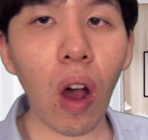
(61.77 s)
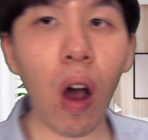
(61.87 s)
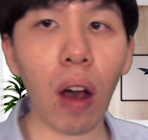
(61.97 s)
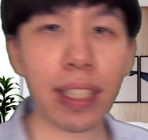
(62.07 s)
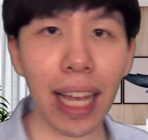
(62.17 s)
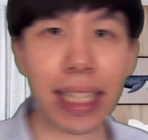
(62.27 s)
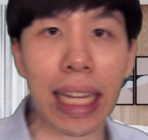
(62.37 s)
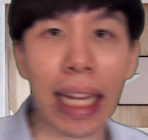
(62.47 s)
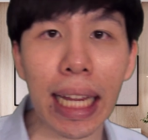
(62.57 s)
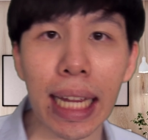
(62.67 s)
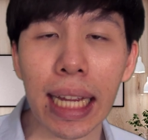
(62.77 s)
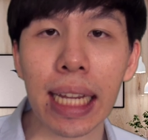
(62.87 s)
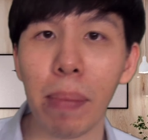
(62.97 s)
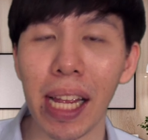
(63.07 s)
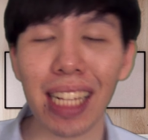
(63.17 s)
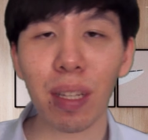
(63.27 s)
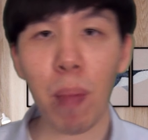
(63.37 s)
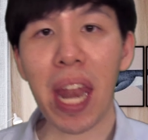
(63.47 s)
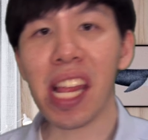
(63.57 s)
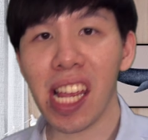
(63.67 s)
ขอสักทีที่จะ
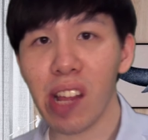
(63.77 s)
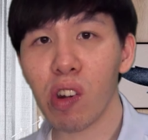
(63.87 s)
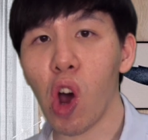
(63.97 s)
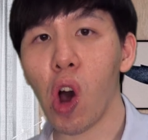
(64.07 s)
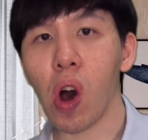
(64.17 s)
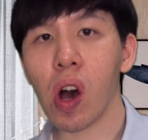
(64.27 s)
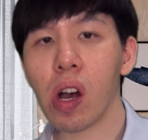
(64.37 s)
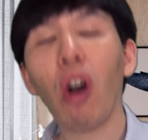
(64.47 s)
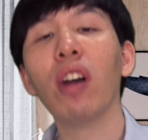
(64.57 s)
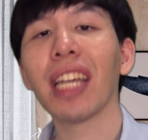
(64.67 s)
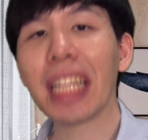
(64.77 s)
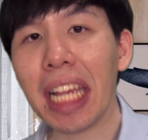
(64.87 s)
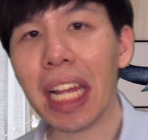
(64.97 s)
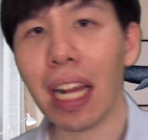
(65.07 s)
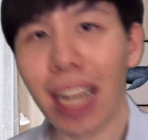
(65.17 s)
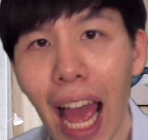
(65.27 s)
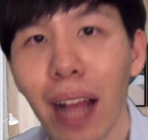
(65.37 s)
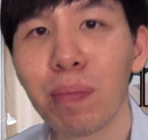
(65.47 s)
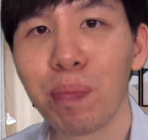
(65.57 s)
เป็นฮีโร่ขอสักทีเถอะนะ